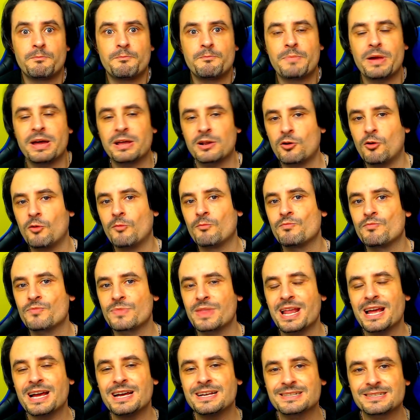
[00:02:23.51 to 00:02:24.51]
però
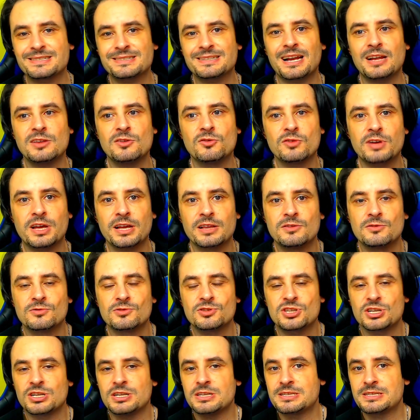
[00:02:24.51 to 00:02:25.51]
è strano che
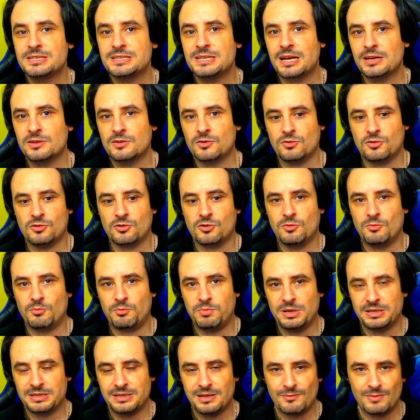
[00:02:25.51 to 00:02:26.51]
non ce ne siano
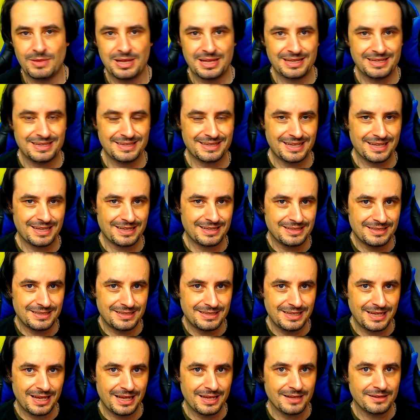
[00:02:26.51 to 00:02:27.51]
completamente
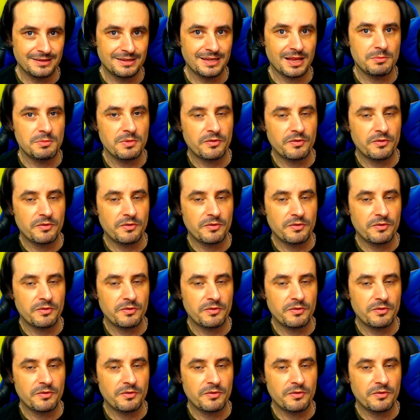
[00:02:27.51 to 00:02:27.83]
niente.